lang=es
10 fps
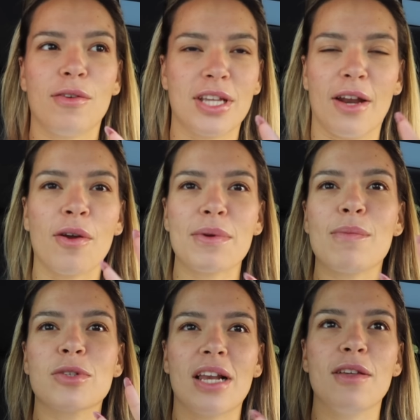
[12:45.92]
O sea, no
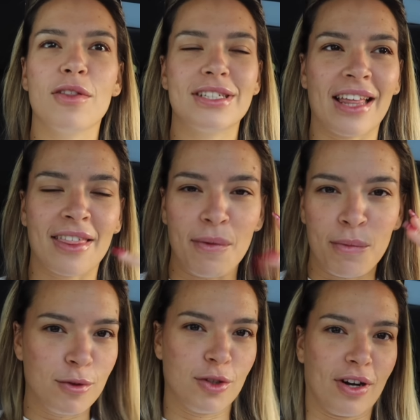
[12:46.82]
habíamos salido desde hace
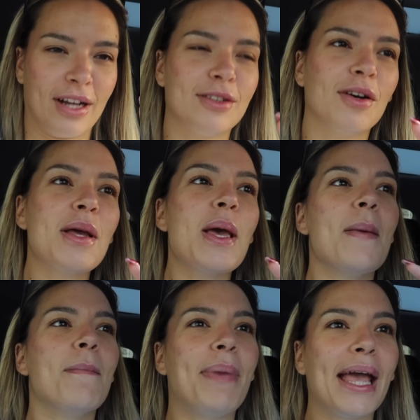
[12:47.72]
mucho rato,
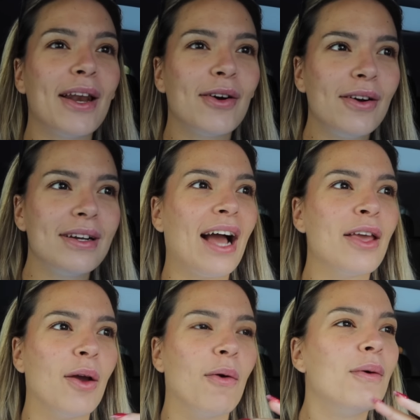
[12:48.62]
pero
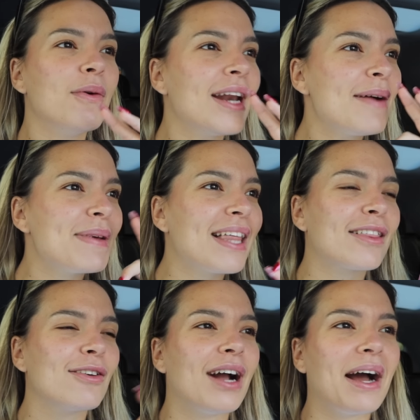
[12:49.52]
hay una
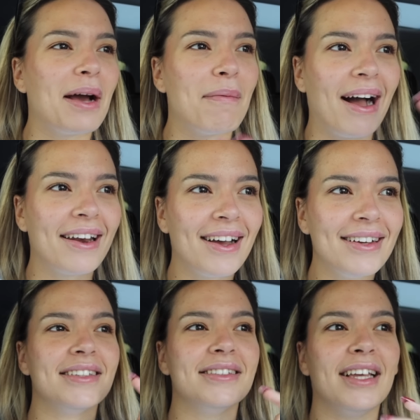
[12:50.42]
pedazo
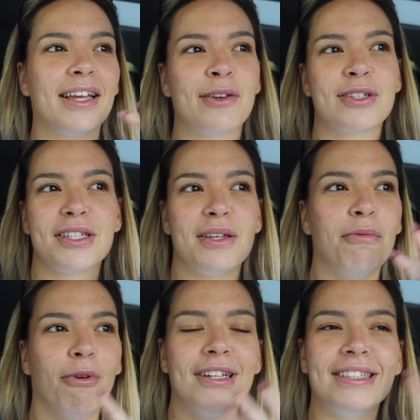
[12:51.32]
caravana de, no sé si
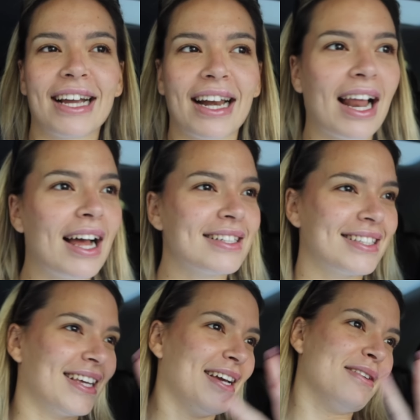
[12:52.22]
vuelta a
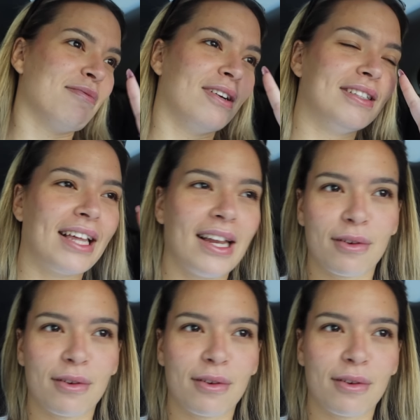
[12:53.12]
clase, vuelta a la